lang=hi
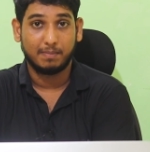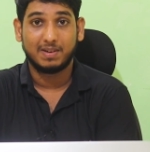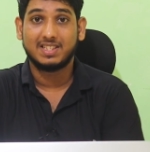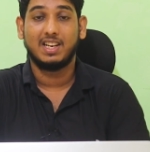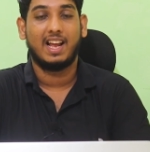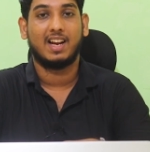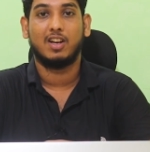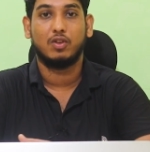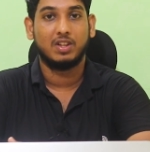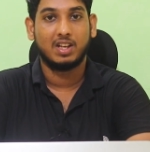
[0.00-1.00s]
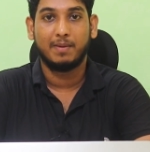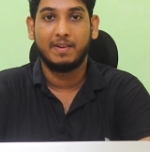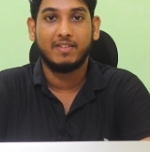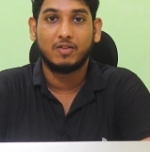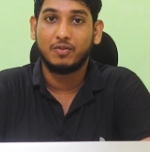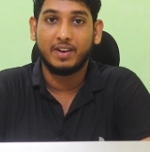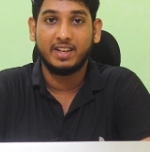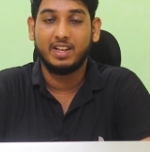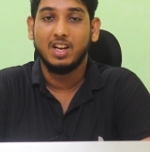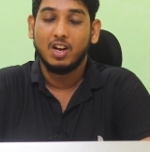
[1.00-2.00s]
बट स्टिल हैकर तो इतना बेवकूफ़ है ही
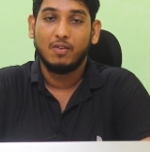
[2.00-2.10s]
नहीं